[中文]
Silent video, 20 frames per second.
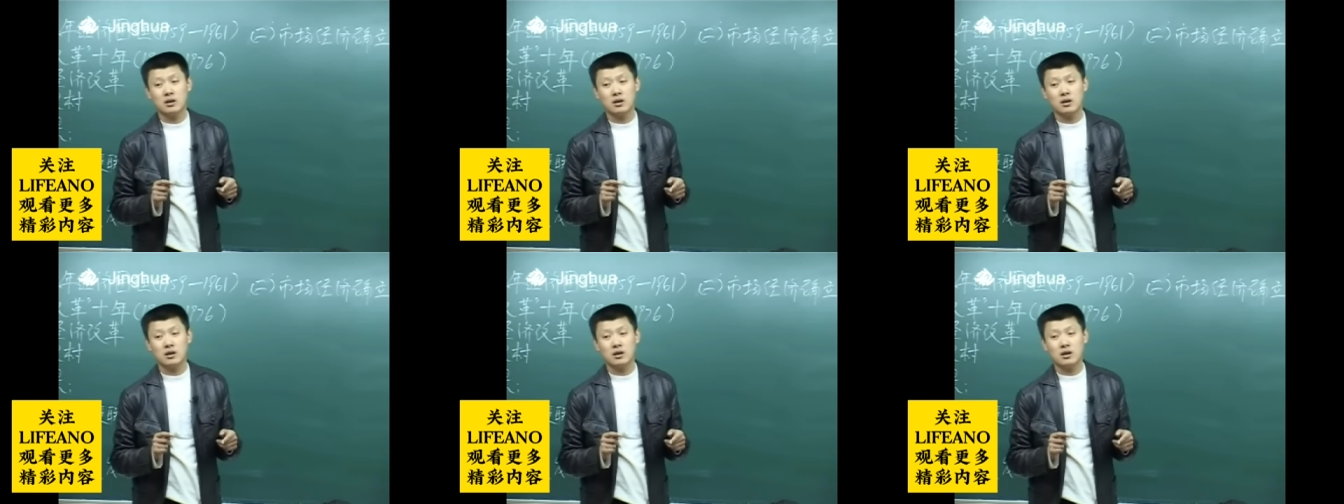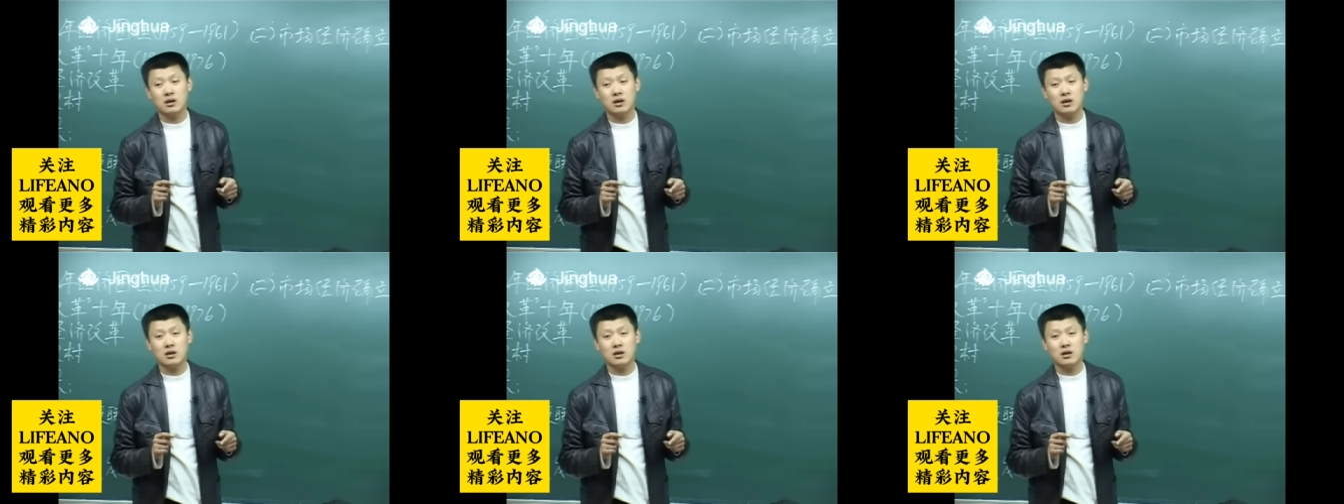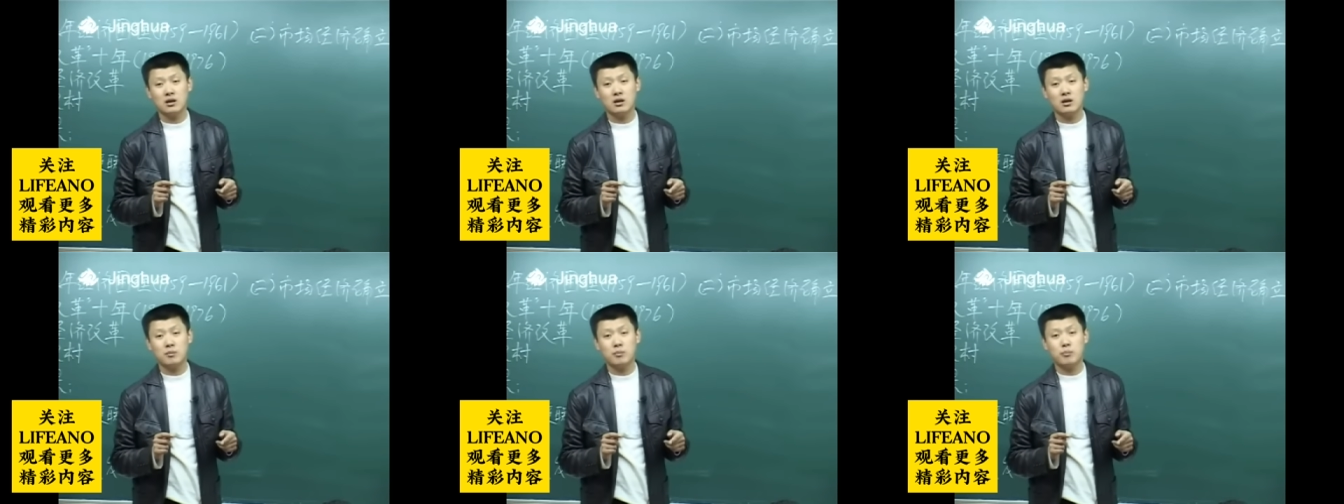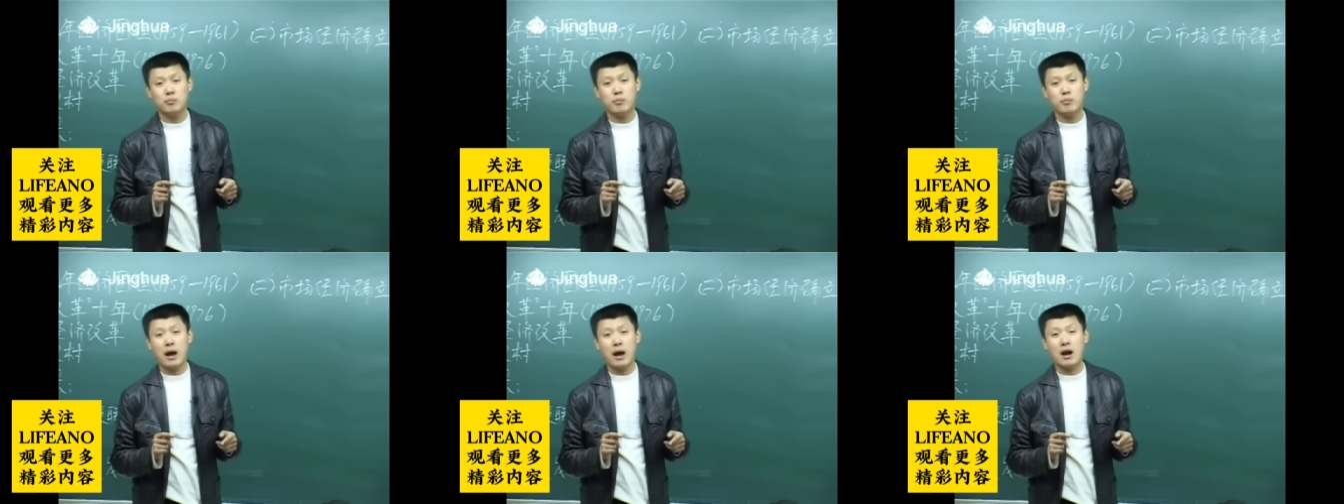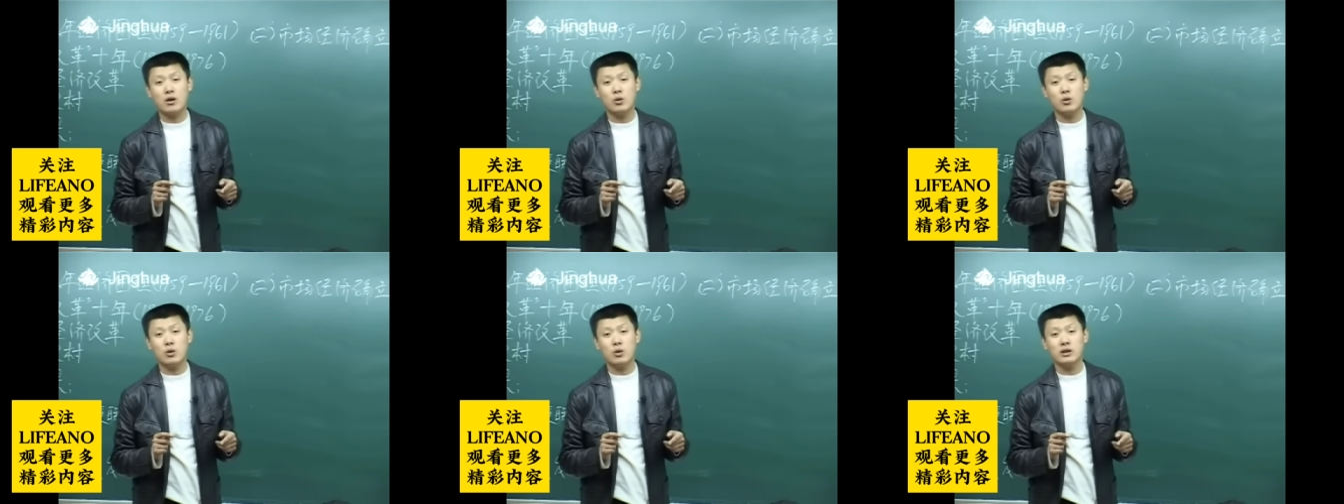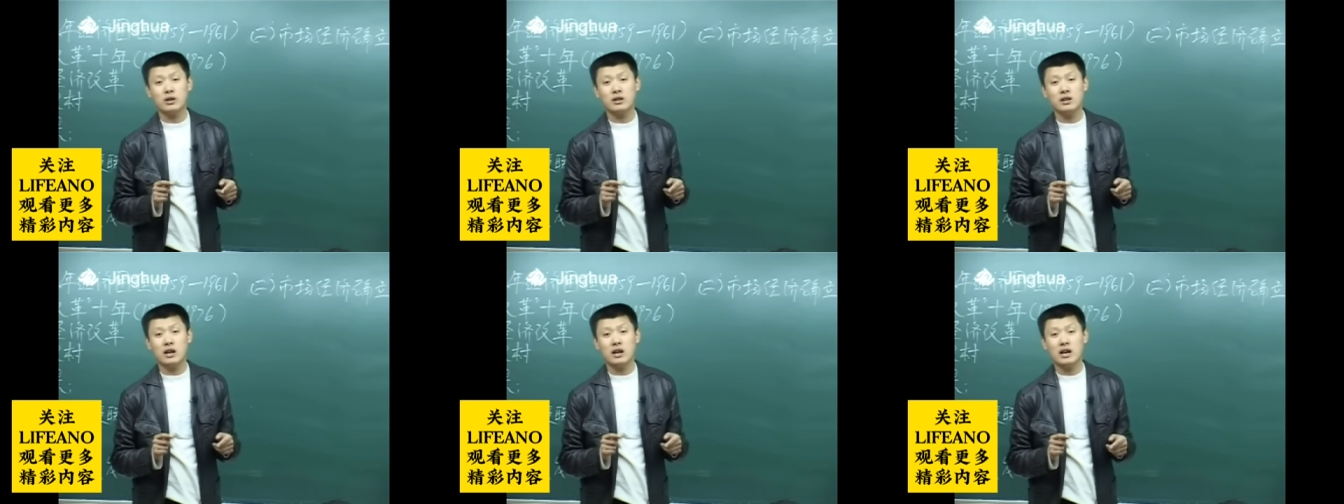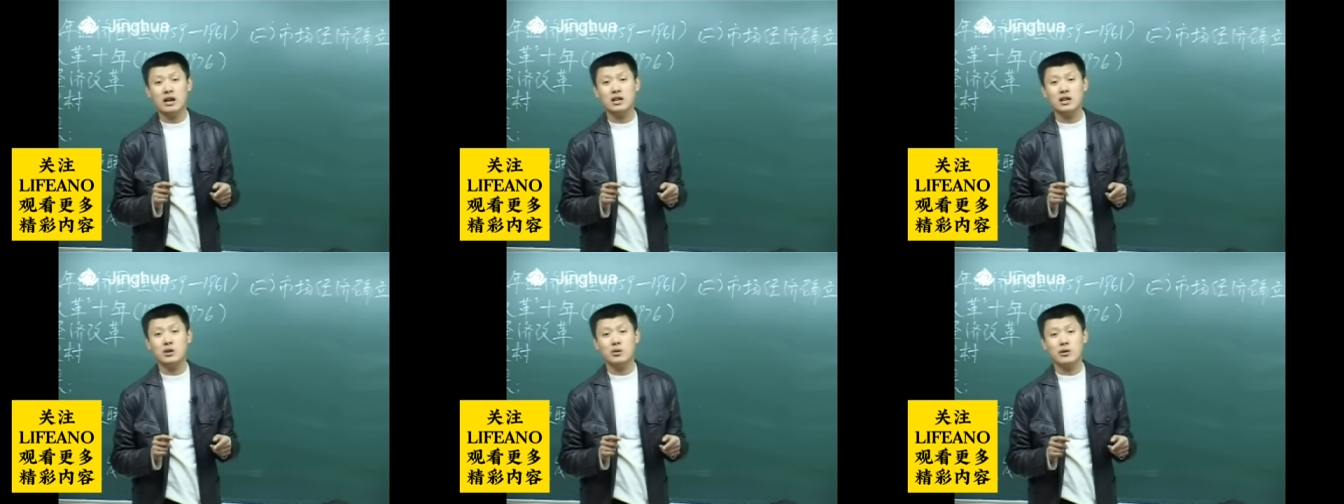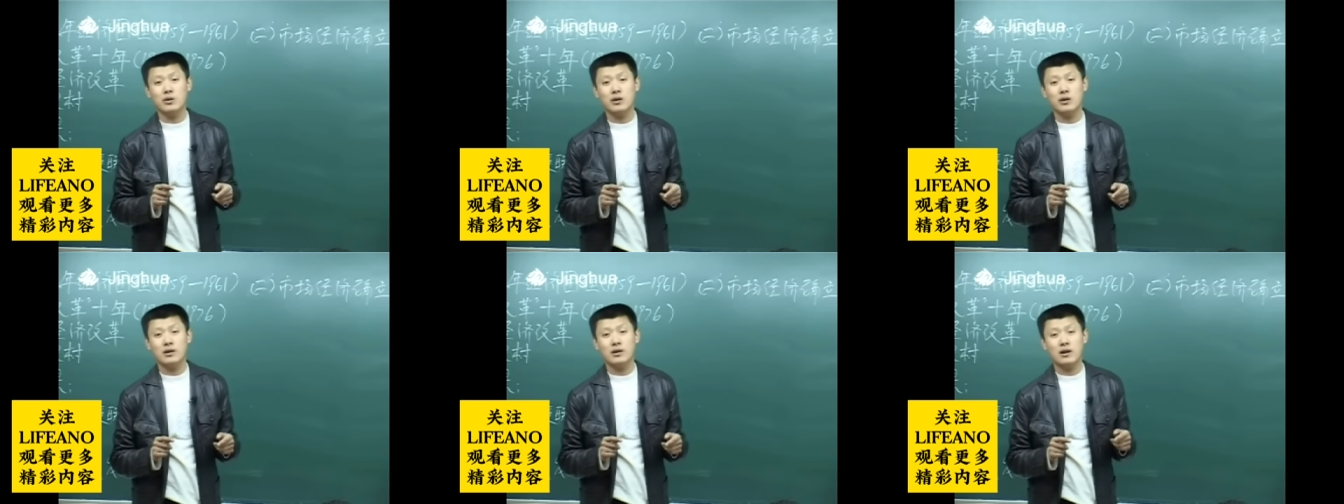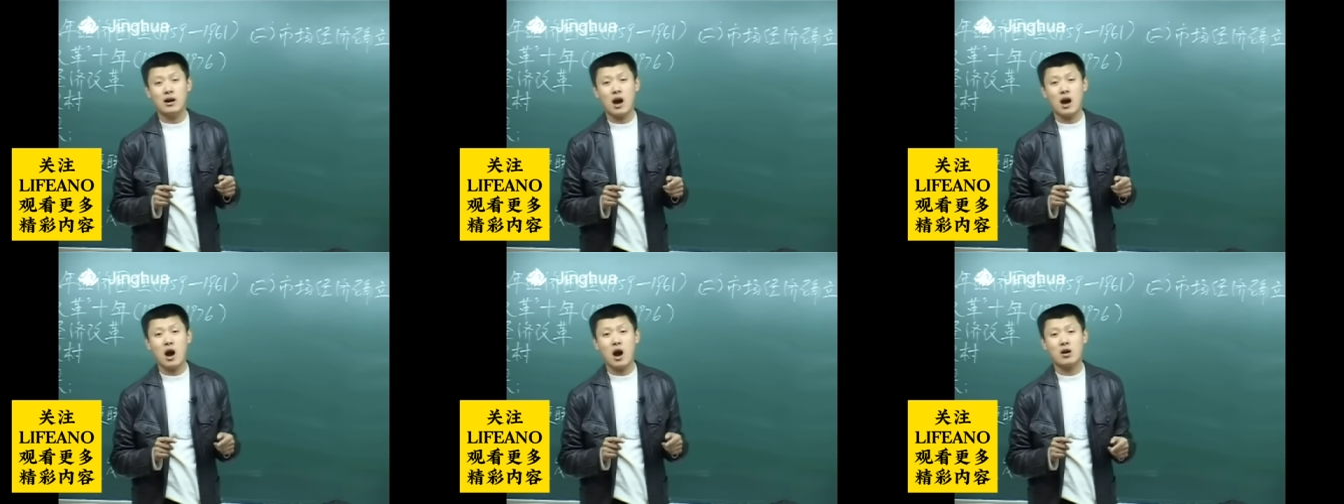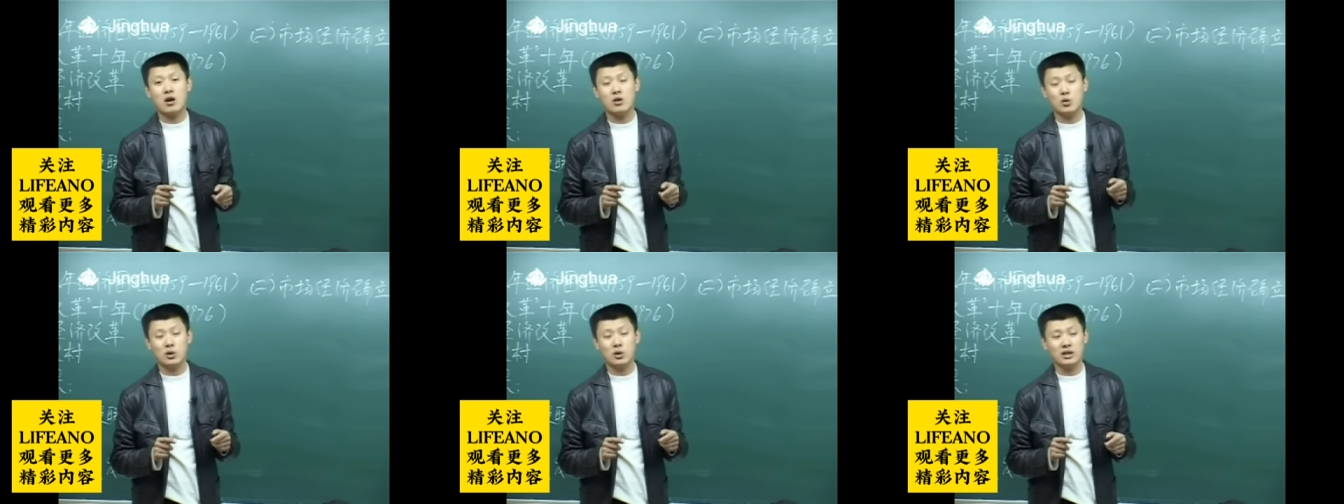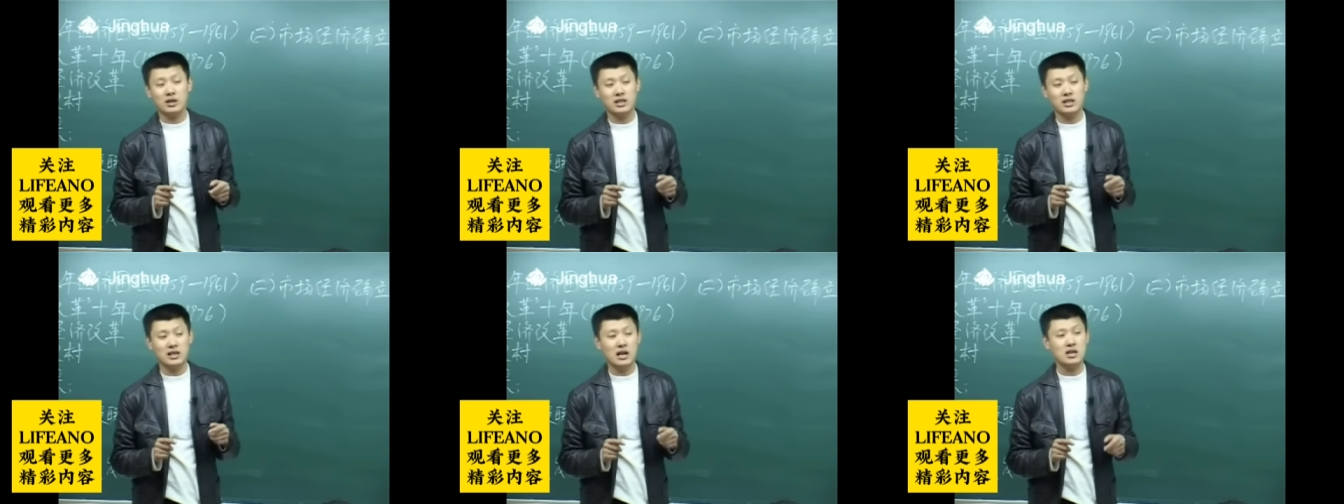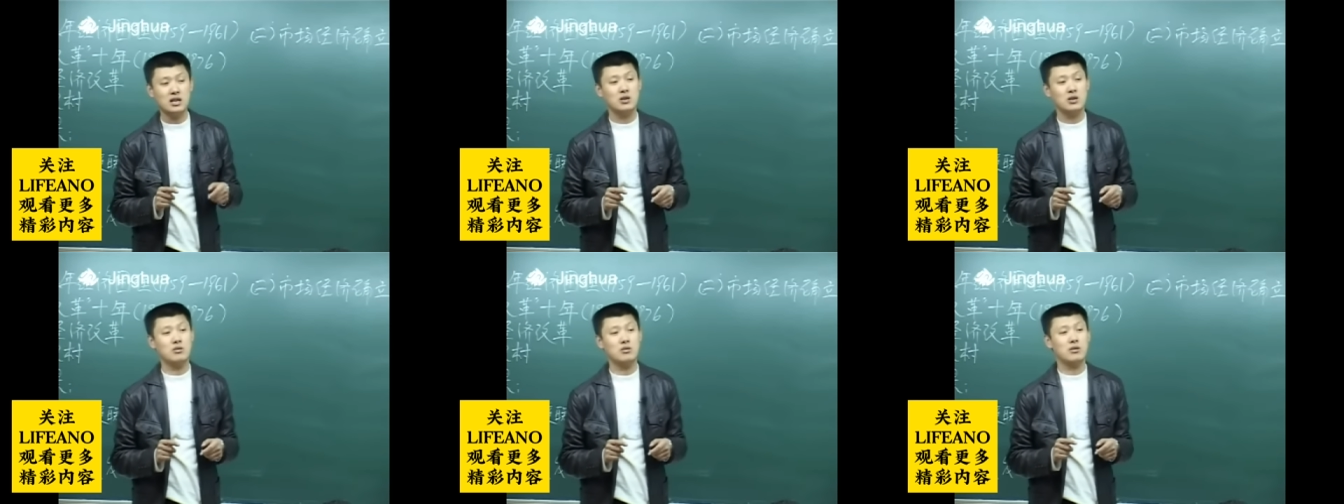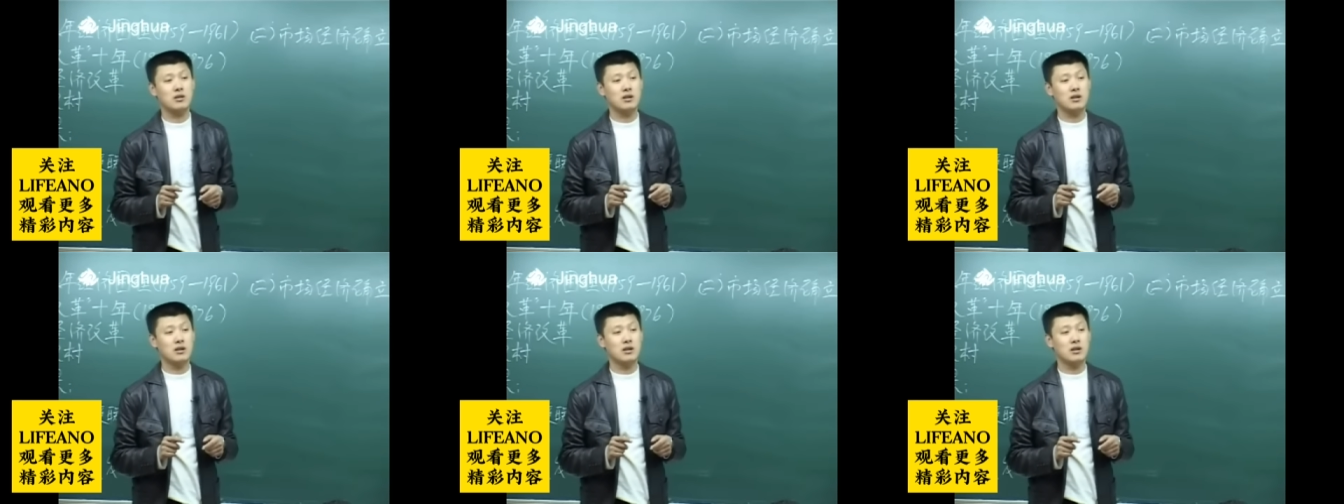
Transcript: 呃，八十多的一男一女，二十多的一男一女。